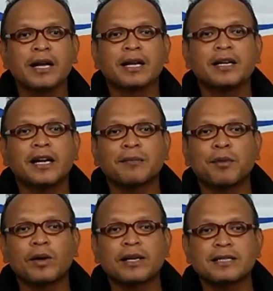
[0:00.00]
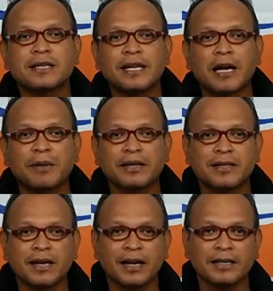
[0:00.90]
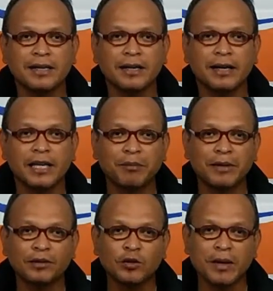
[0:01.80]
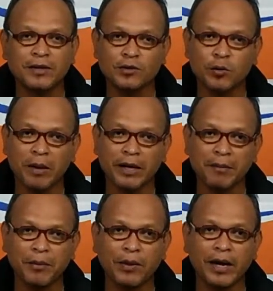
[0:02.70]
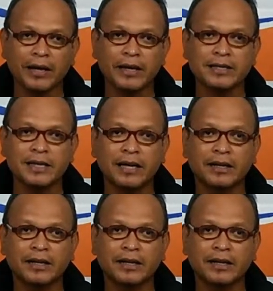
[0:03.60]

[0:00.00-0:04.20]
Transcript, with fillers: dengan polisi yang berjaga-jaga di pintu masuk padepokan Desa